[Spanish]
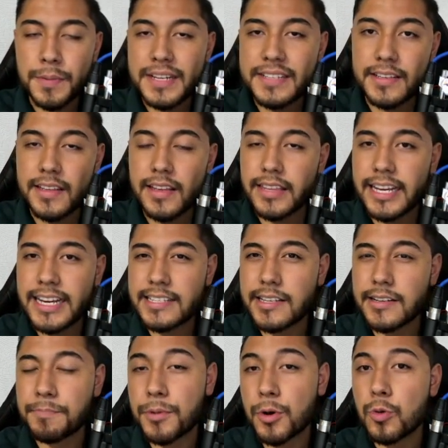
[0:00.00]
presidente que
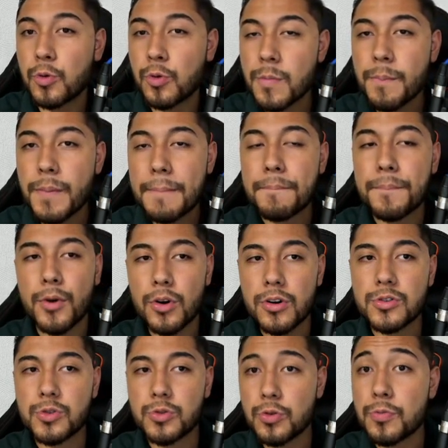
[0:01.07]
se preocupa
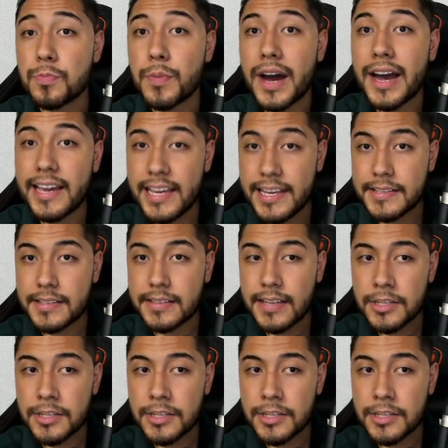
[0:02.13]
por su país.